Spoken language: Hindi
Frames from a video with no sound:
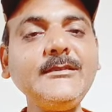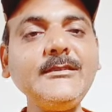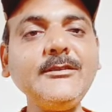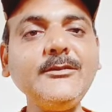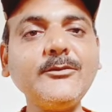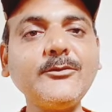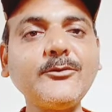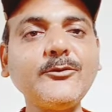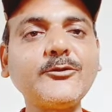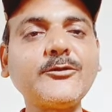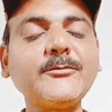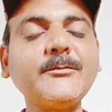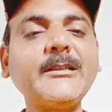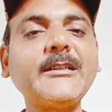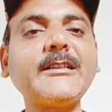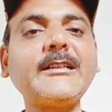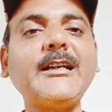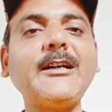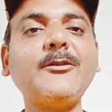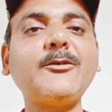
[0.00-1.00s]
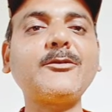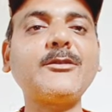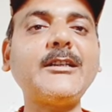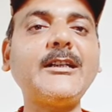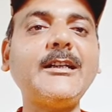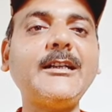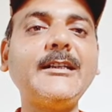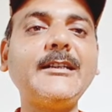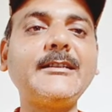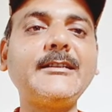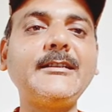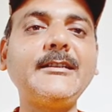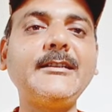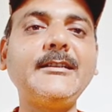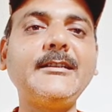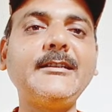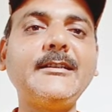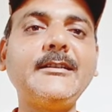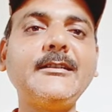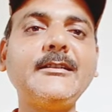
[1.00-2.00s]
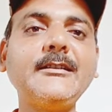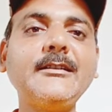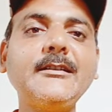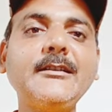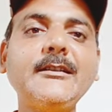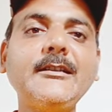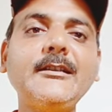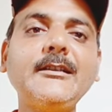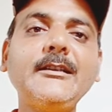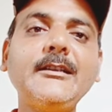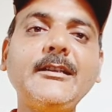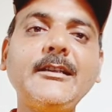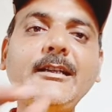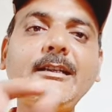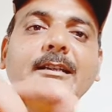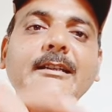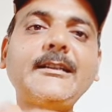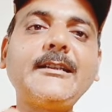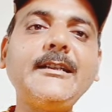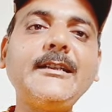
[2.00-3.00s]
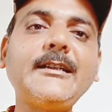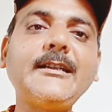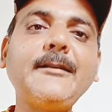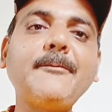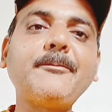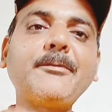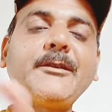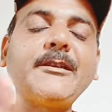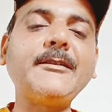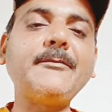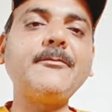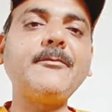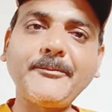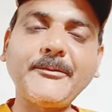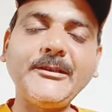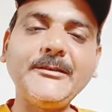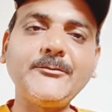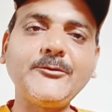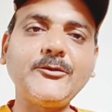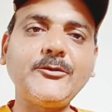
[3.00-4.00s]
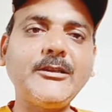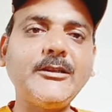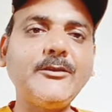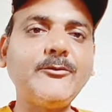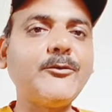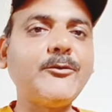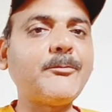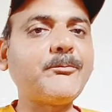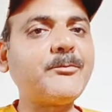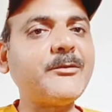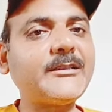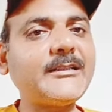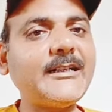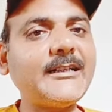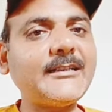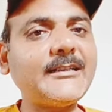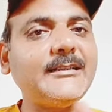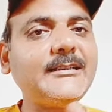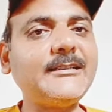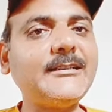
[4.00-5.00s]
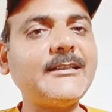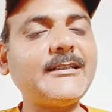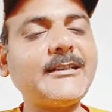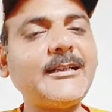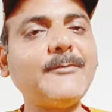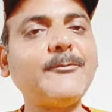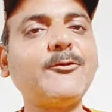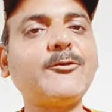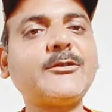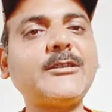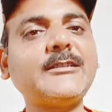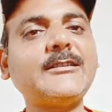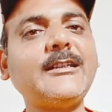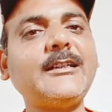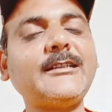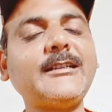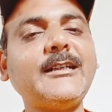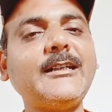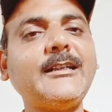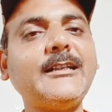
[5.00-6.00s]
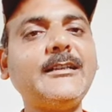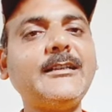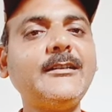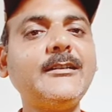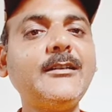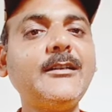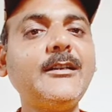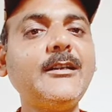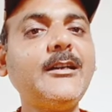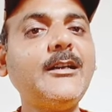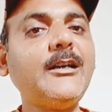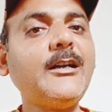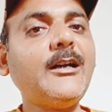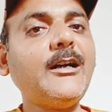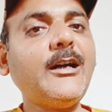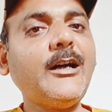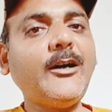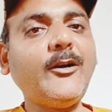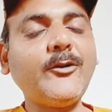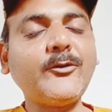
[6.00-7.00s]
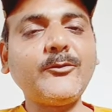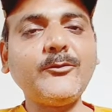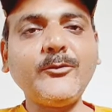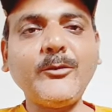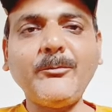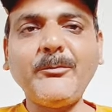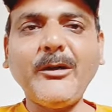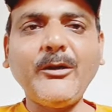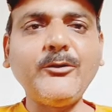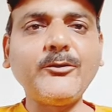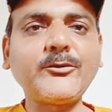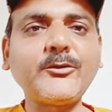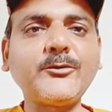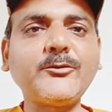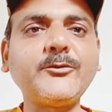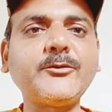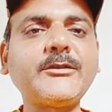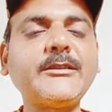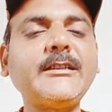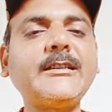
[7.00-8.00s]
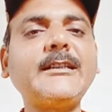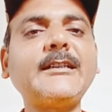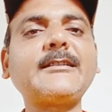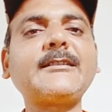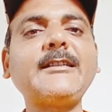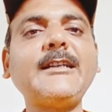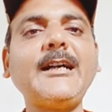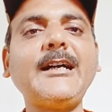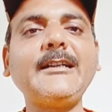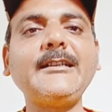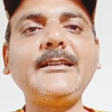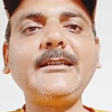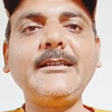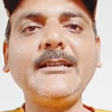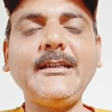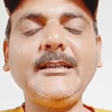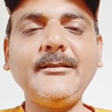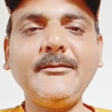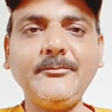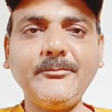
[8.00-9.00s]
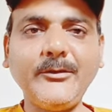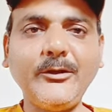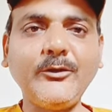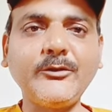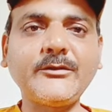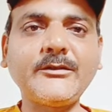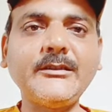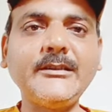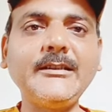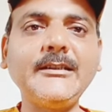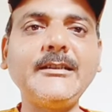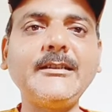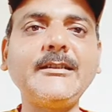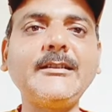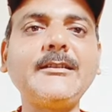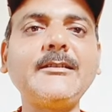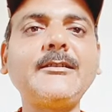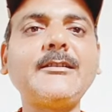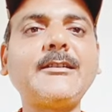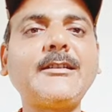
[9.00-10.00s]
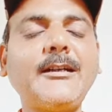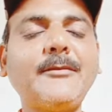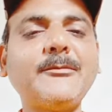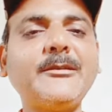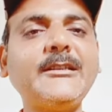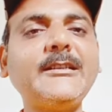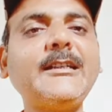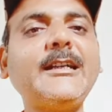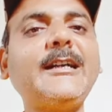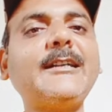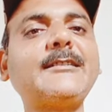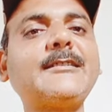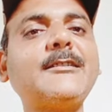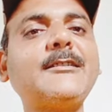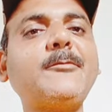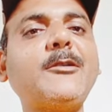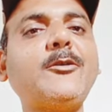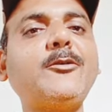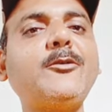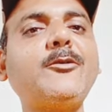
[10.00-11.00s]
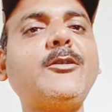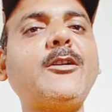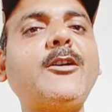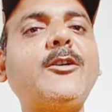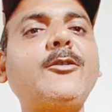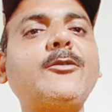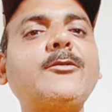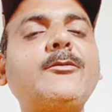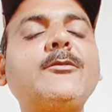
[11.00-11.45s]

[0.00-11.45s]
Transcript: तो उसमें क्या होता है कि लड़के का प्रेम जो है वो पिता के लिए कम होता जा रहा है और वो बहू तो दूसरे घर से आई ही है बहुत से कम ही ऐसे बहू और